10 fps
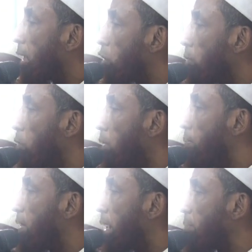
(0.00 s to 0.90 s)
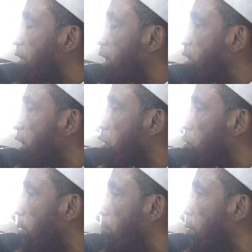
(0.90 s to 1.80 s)
একজন মুরব্বী দেখবি তার সাথে
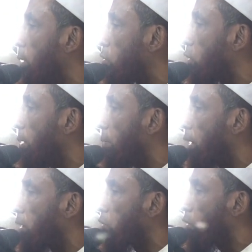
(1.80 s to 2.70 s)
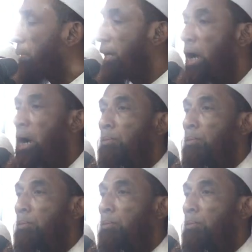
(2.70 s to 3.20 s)
সভ্য ভদ্র ব্যবহার করবি